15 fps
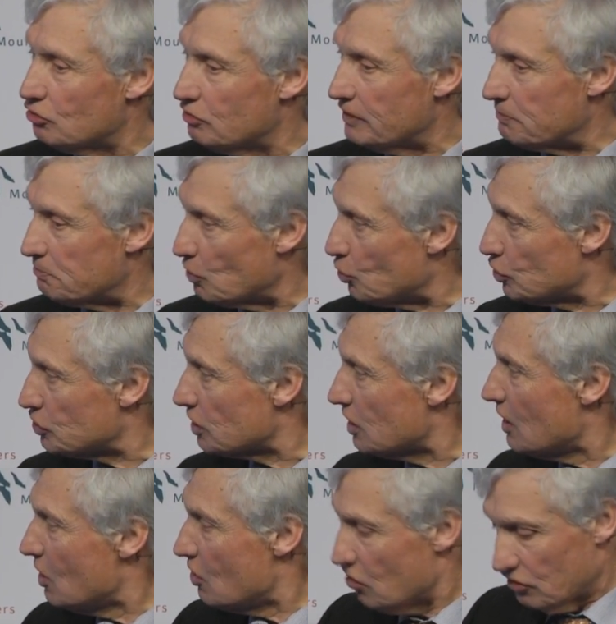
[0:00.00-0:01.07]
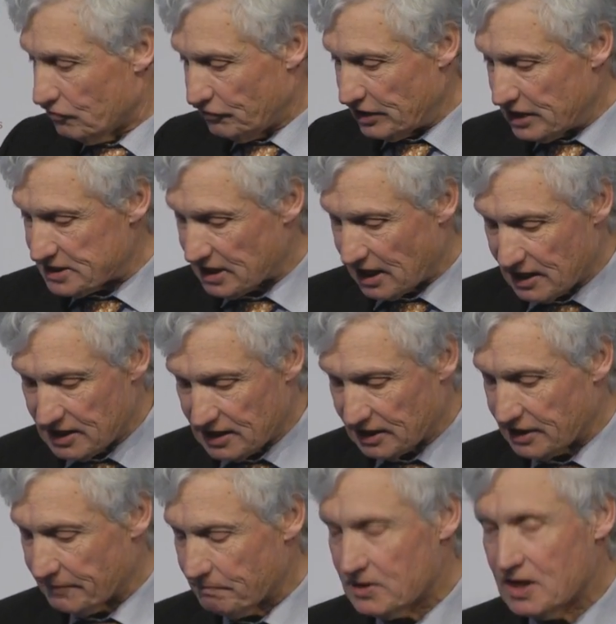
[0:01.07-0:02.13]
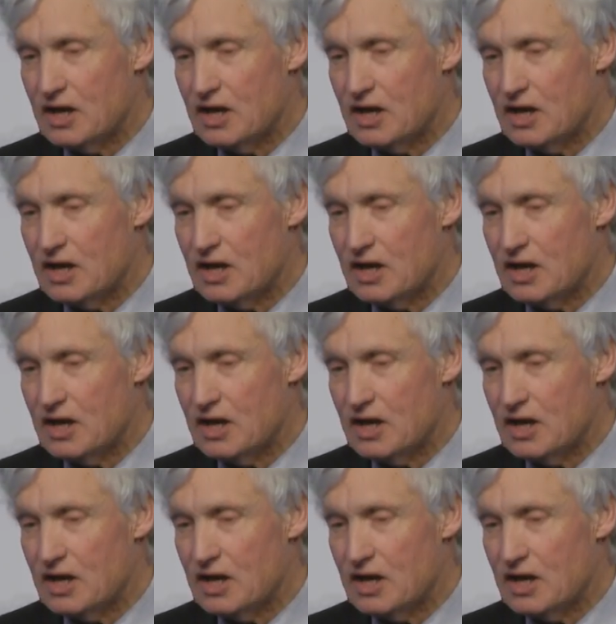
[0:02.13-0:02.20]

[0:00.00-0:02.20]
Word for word: Ludwig Brot und vieles andere.